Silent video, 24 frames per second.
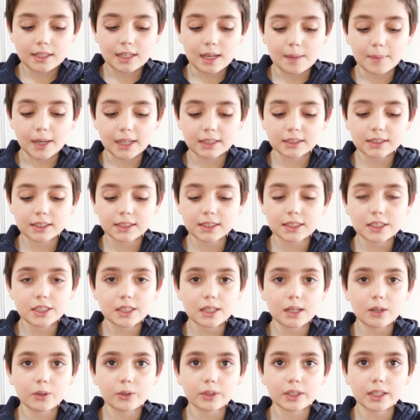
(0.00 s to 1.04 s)
Da machte
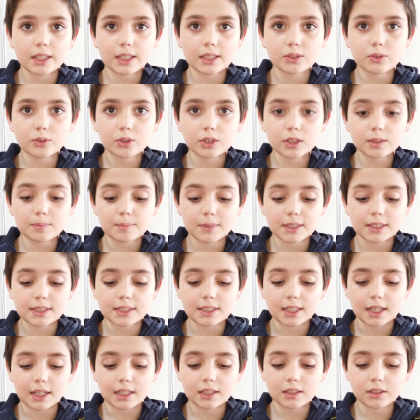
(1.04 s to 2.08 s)
sich auch Jesus mit
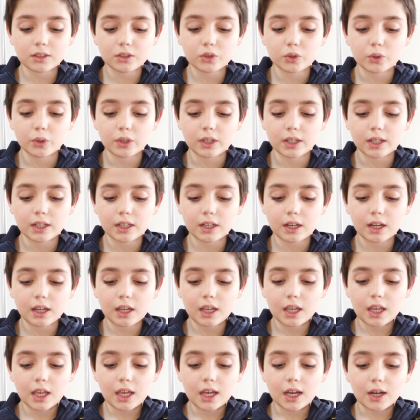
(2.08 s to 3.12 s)
seinen Jüngern
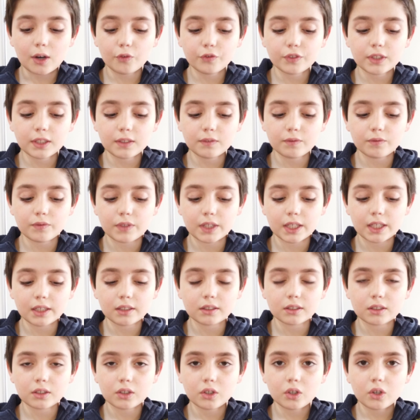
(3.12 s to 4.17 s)
auf den Weg
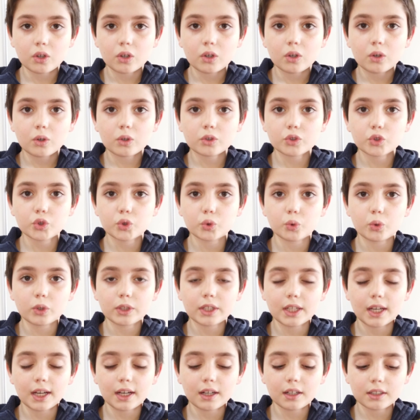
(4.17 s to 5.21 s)
und zog
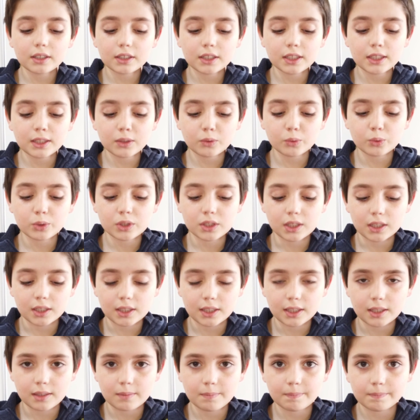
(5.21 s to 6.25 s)
nach
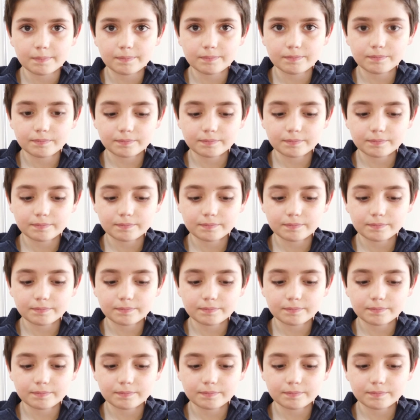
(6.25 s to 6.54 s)
Jerusalem.